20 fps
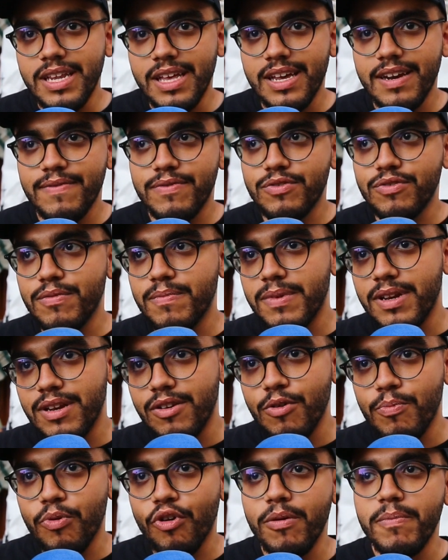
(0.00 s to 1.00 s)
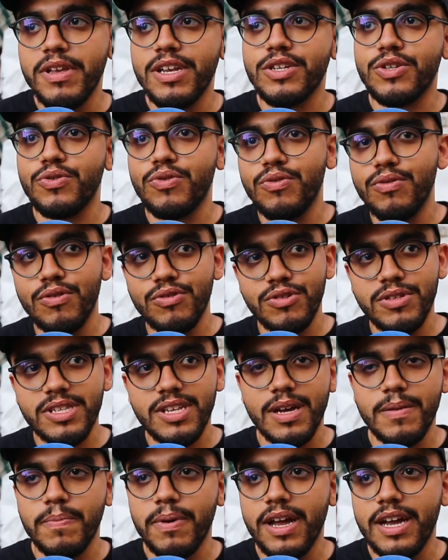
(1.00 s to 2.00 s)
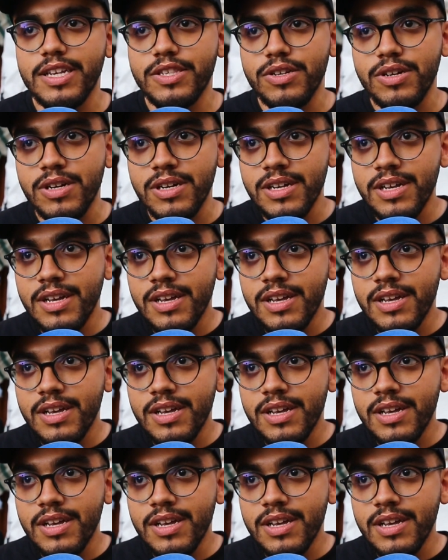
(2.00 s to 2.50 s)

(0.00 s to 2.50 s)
عرفتو من لو بروميير جور جوسكا بريزون